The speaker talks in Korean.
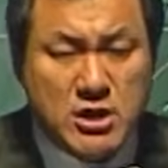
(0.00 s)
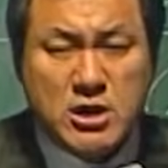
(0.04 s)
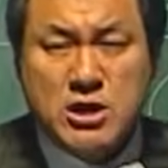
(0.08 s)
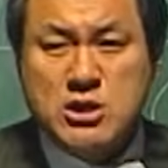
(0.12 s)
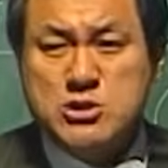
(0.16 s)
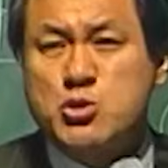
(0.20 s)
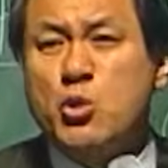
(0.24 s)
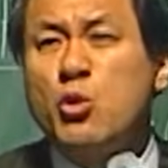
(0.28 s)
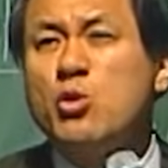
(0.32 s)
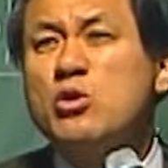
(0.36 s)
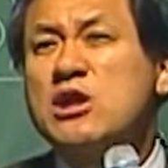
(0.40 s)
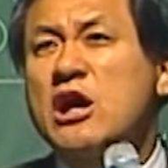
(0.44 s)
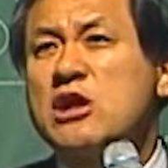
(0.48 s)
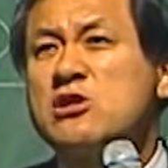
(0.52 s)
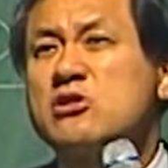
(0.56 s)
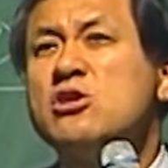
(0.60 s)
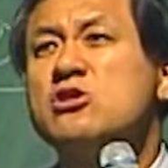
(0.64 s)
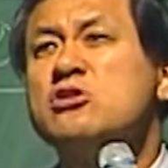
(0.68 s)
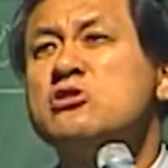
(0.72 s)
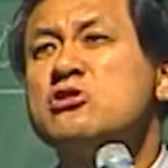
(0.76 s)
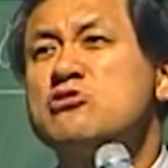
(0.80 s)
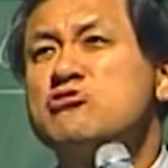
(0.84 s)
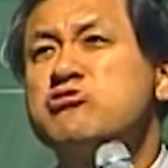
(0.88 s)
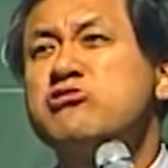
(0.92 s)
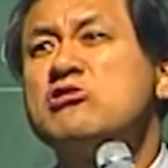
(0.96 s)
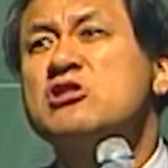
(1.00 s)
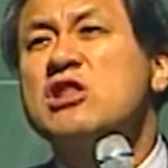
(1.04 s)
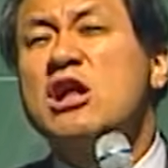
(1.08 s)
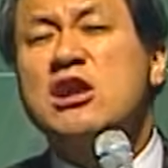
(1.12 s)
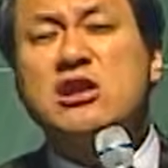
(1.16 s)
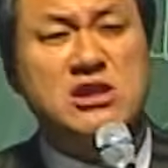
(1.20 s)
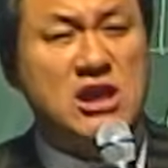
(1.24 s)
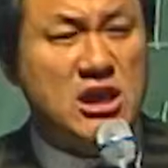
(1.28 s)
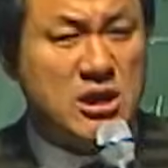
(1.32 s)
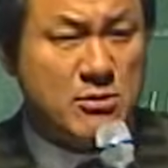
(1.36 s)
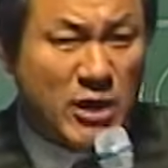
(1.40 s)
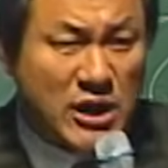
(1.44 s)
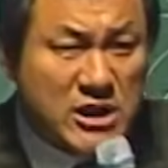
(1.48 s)
졸다 떨어져 죽었다는
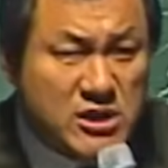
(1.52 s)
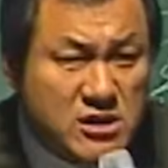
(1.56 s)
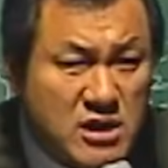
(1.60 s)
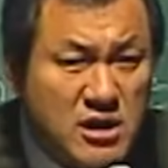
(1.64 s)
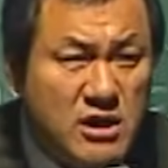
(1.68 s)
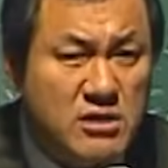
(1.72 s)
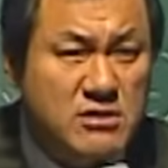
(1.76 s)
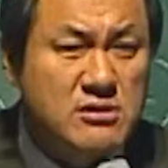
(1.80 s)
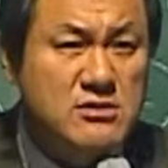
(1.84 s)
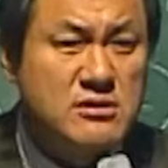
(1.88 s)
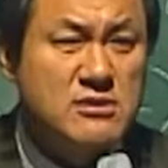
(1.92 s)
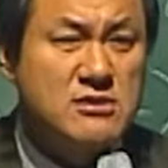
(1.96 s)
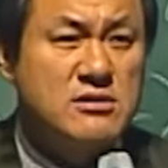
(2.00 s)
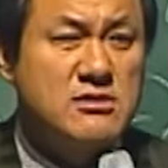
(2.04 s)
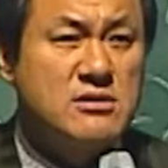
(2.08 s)
얘기만 있어.